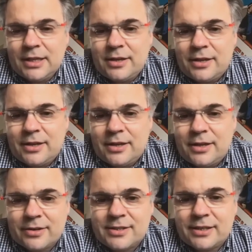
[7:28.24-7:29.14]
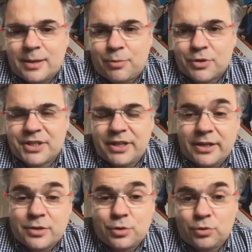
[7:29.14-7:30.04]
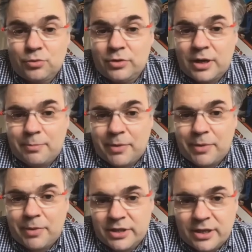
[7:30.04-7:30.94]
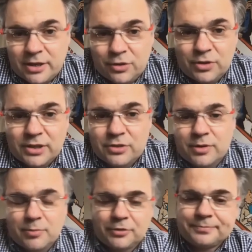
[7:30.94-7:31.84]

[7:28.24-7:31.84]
Et euh, c'est à proscrire, et surtout dans la période qui est la nôtre actuellement.